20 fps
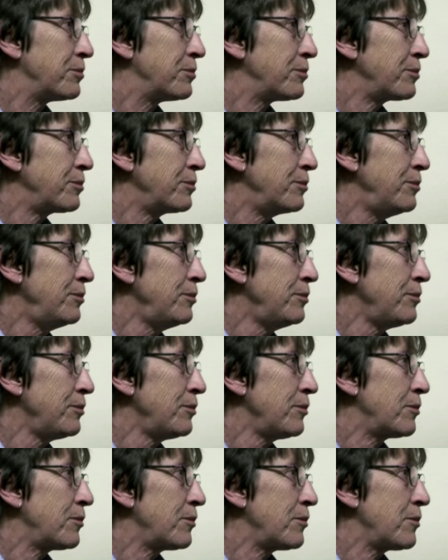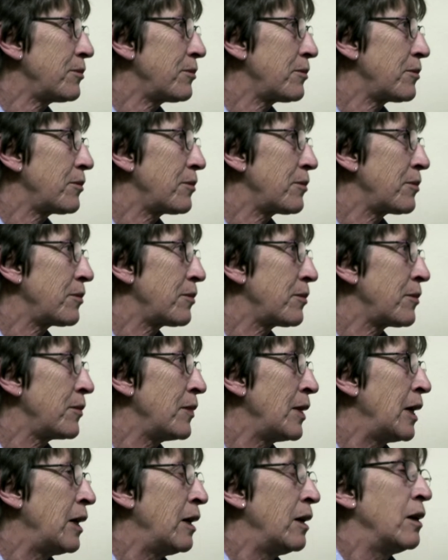sont les tâches des différents volontaires
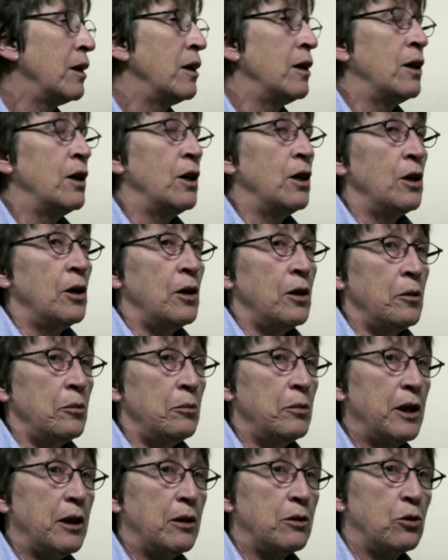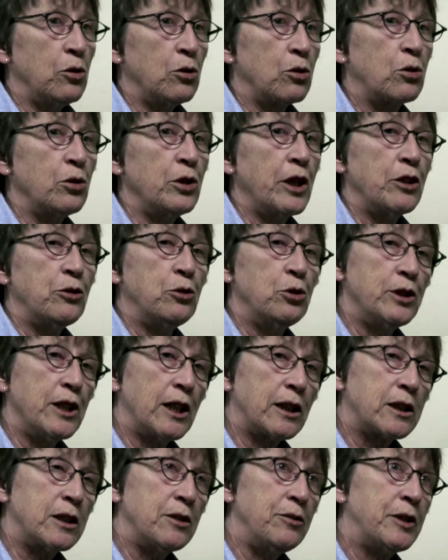Mais donc, on a deux
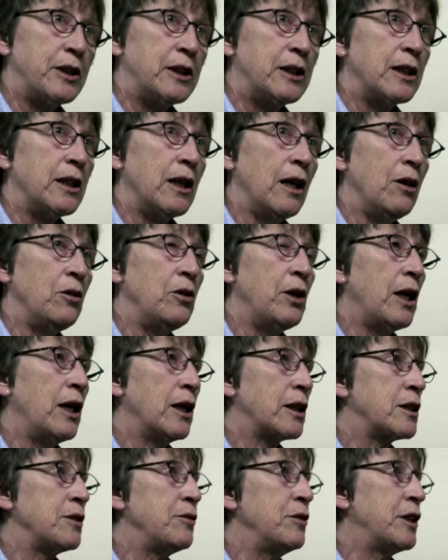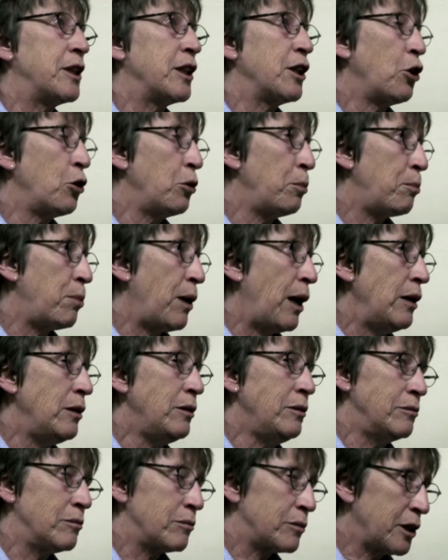activités. Hein. On a l'activité repas,
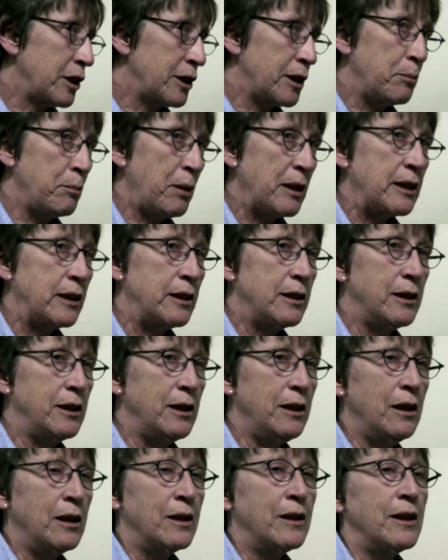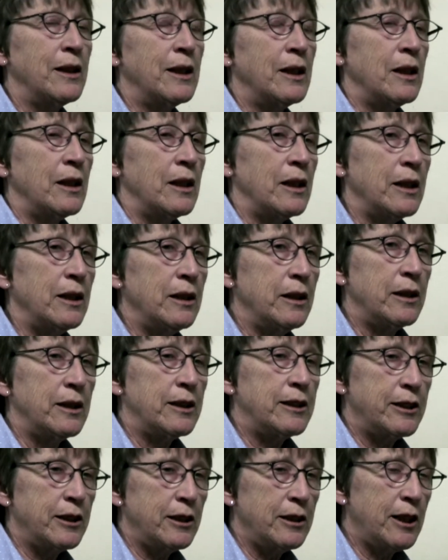ça c'est pas ici. Et
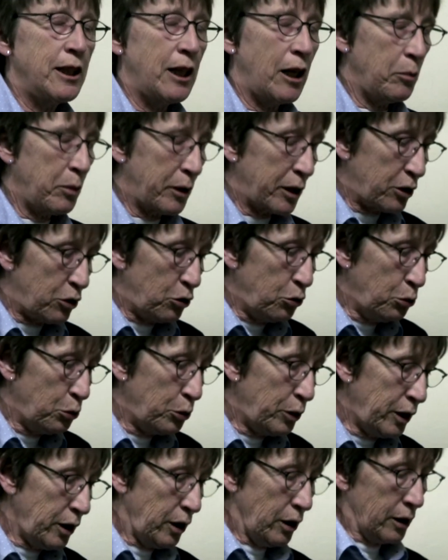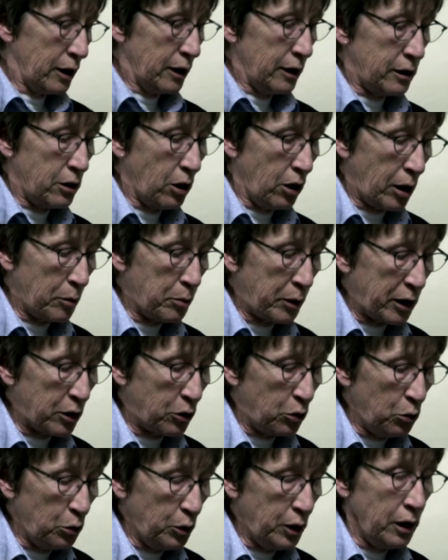ici, c'est l'abri de nuit. Et dans l'abri
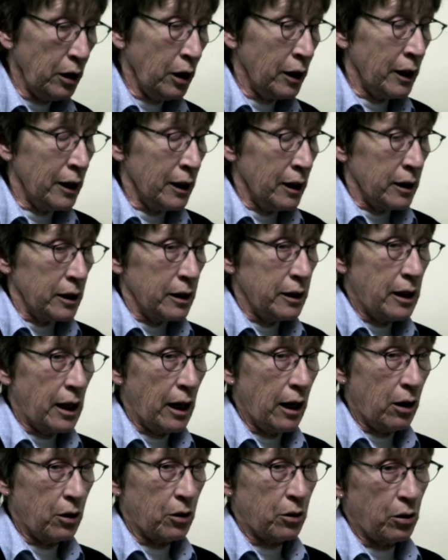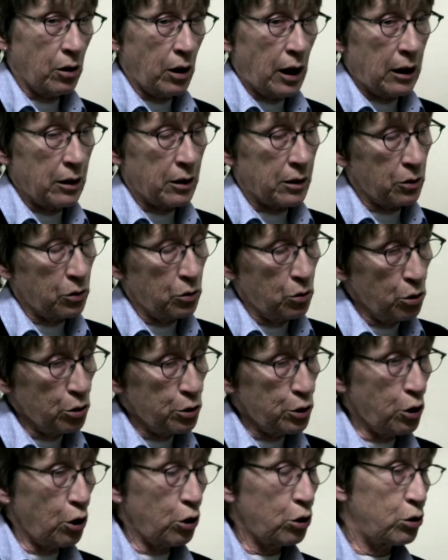de nuit, il y a euh, deux
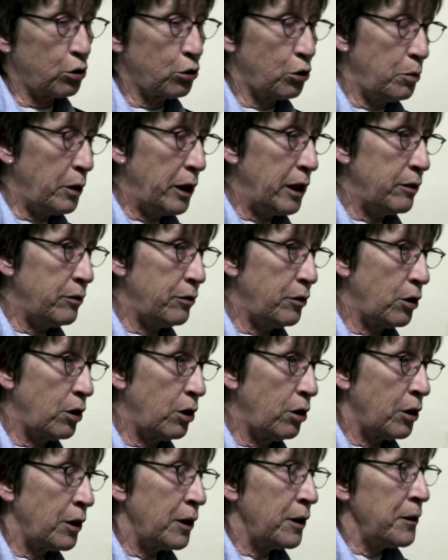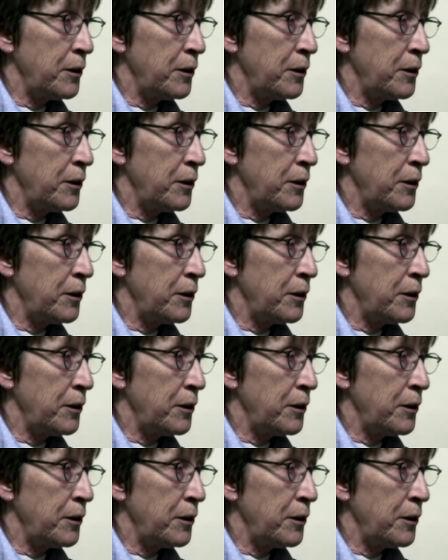sortes de bénévoles.